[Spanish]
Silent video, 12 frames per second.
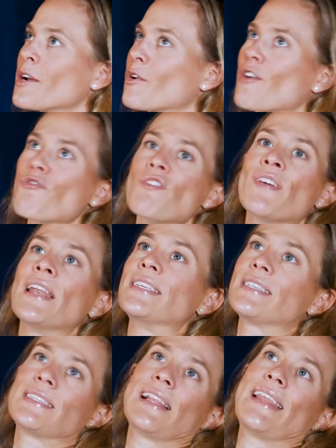Creo que fui
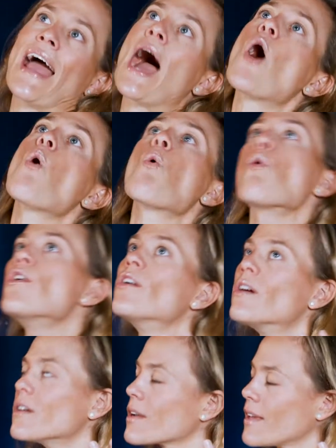feliz desde el día
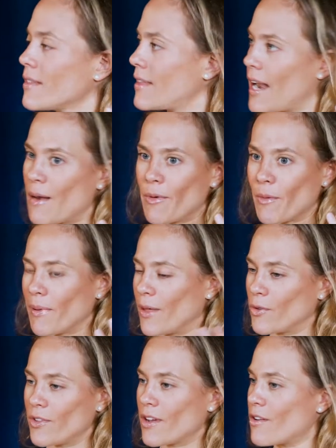uno que entré al
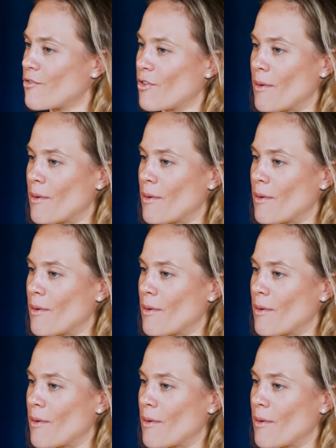propedéutico.